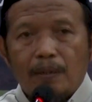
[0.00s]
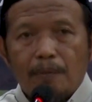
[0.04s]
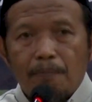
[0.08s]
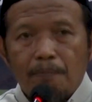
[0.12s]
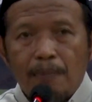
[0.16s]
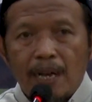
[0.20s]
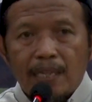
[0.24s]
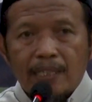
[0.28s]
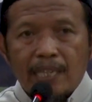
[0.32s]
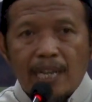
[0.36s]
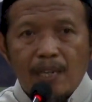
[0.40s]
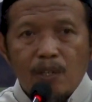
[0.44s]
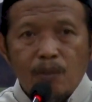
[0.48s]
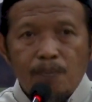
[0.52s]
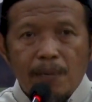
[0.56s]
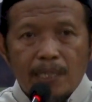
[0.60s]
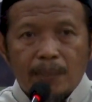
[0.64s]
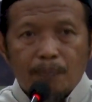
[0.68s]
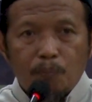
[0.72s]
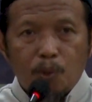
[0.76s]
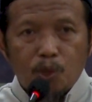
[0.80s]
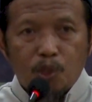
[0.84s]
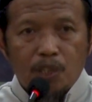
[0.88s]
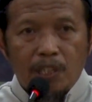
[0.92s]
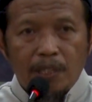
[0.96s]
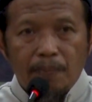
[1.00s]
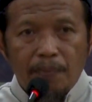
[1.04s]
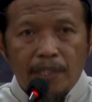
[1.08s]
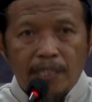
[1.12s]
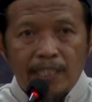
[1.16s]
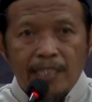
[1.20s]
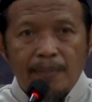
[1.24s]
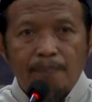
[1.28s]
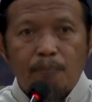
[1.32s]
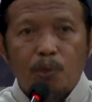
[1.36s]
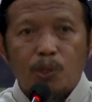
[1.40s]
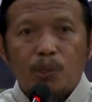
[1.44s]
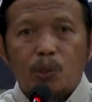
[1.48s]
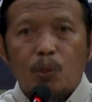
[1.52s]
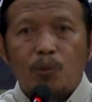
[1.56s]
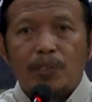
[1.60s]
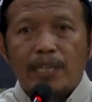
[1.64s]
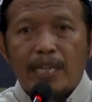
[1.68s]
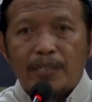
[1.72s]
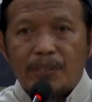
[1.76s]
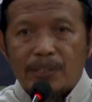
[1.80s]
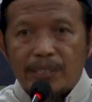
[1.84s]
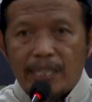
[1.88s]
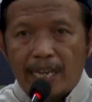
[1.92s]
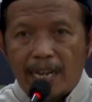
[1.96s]
maka umat muslim ini butuh
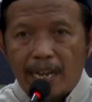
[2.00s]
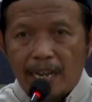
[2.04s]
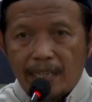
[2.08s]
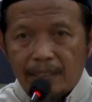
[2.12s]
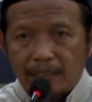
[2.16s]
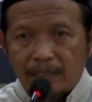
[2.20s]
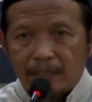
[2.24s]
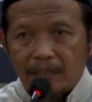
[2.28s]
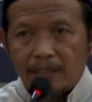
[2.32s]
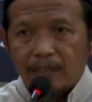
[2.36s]
nasihat.